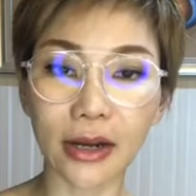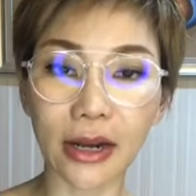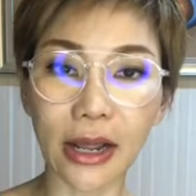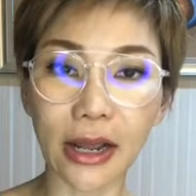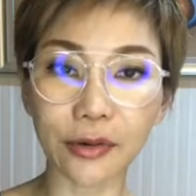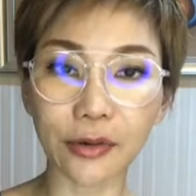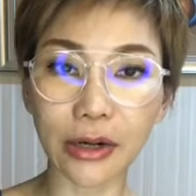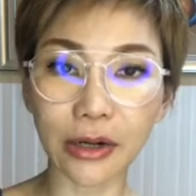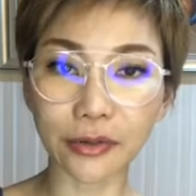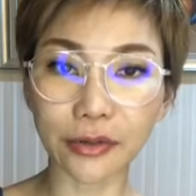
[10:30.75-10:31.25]

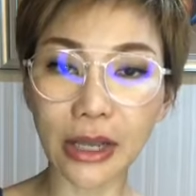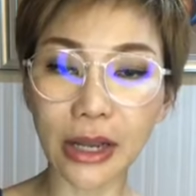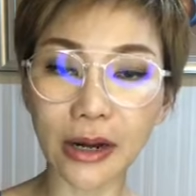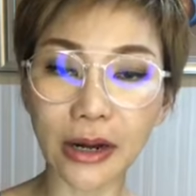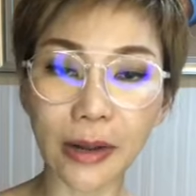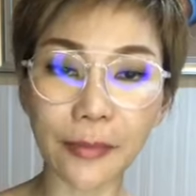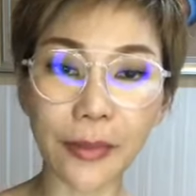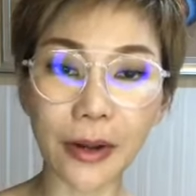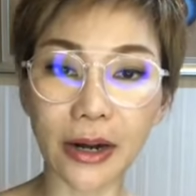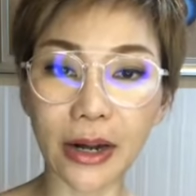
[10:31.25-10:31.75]
แล้วเราได้
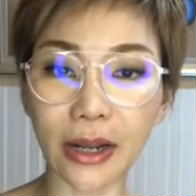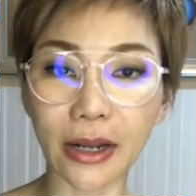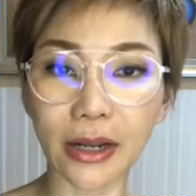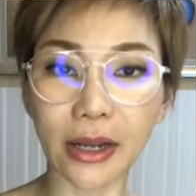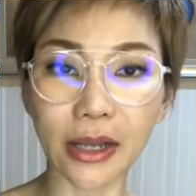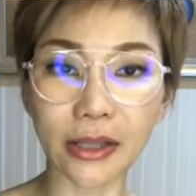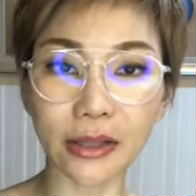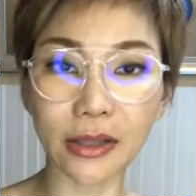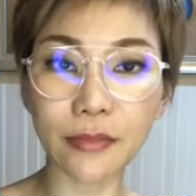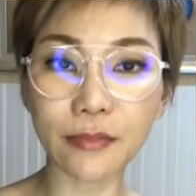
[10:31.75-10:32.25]
รับพลัง
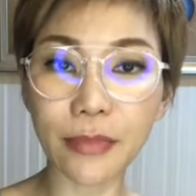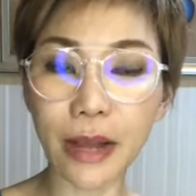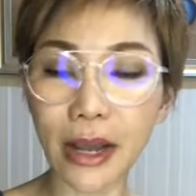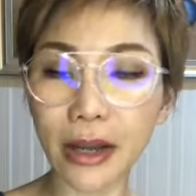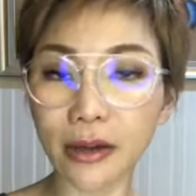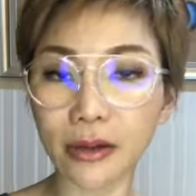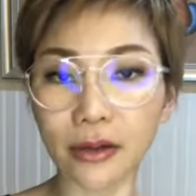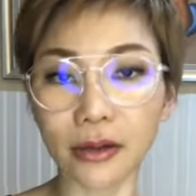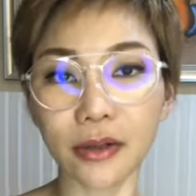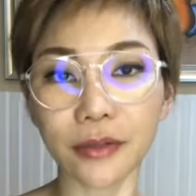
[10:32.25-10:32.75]
งานที่
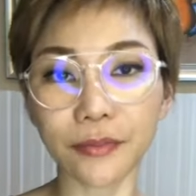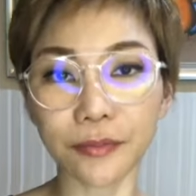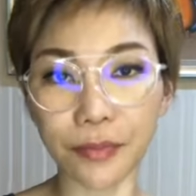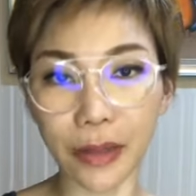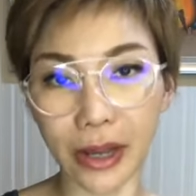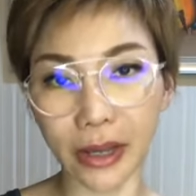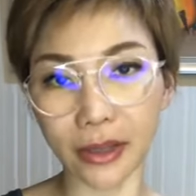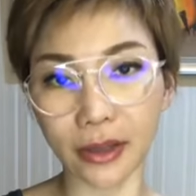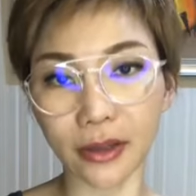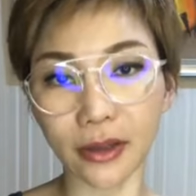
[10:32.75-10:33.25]
มากเกินไป